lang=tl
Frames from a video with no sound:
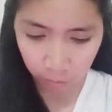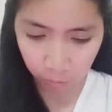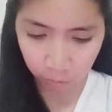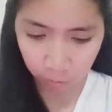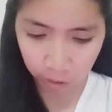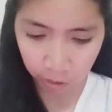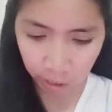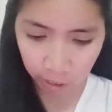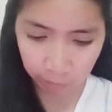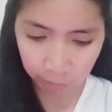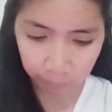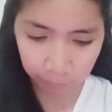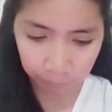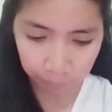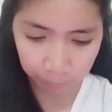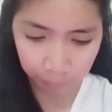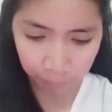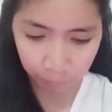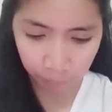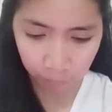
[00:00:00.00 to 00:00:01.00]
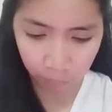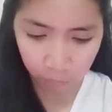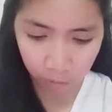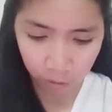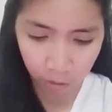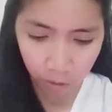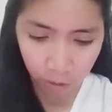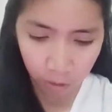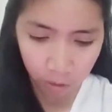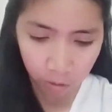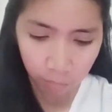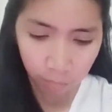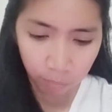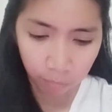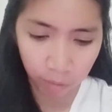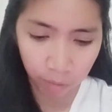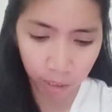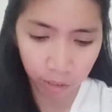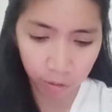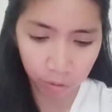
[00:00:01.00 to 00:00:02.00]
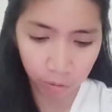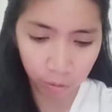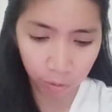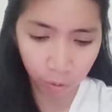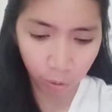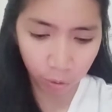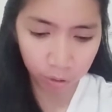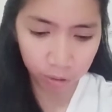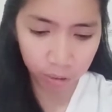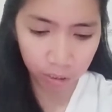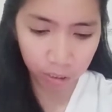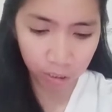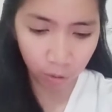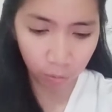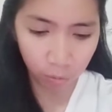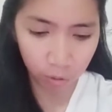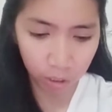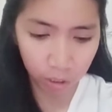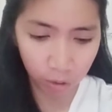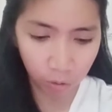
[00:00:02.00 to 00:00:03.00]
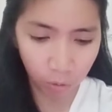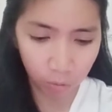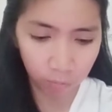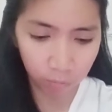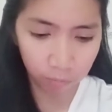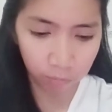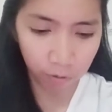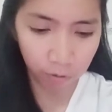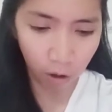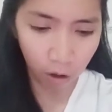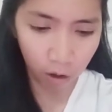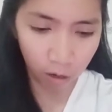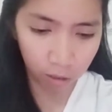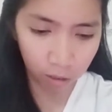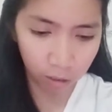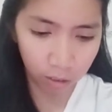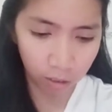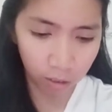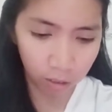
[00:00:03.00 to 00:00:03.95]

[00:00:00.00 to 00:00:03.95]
Okay. Meron doon sa huli kong vlog,